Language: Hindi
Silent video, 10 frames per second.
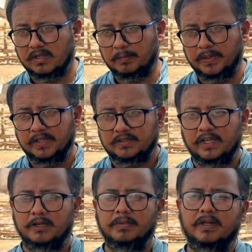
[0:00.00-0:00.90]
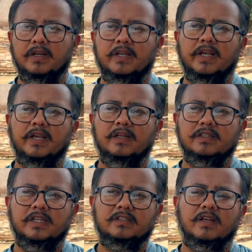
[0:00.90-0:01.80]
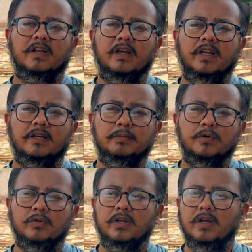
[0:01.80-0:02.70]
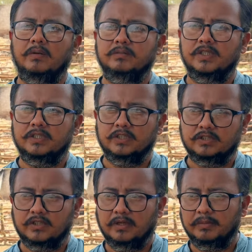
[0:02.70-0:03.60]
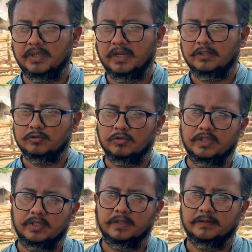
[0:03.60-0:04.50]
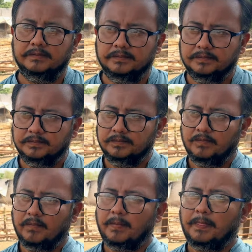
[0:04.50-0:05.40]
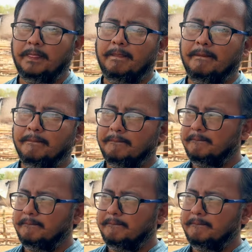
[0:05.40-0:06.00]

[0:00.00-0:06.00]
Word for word: अपने जहन में रख के ये सारा एक प्रोग्राम ये जिस तरह भी है इसको देखें चलें जी अल्लाह ताला